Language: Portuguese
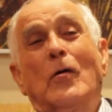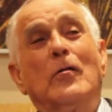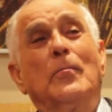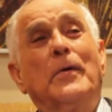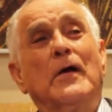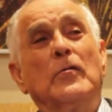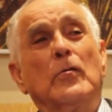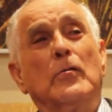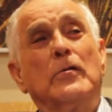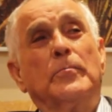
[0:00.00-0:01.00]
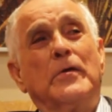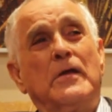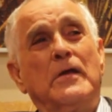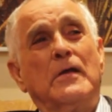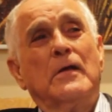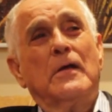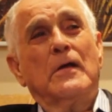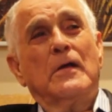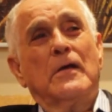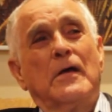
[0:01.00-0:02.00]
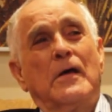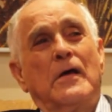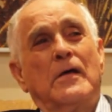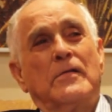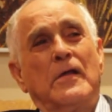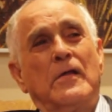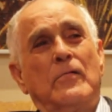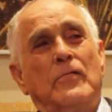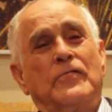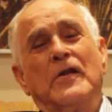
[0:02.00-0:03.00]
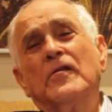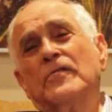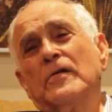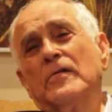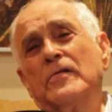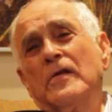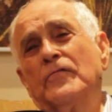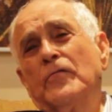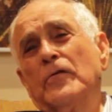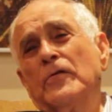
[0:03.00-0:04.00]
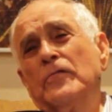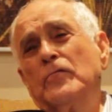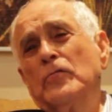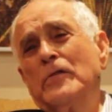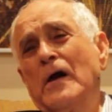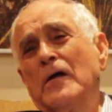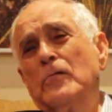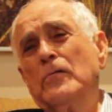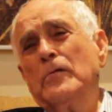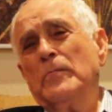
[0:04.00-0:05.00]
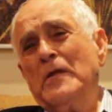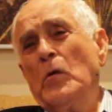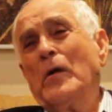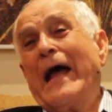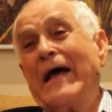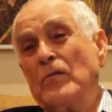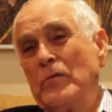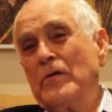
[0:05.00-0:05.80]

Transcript: Olha, o pegador de piqui é, tem uns três anos que ele foi estudado e melhorado.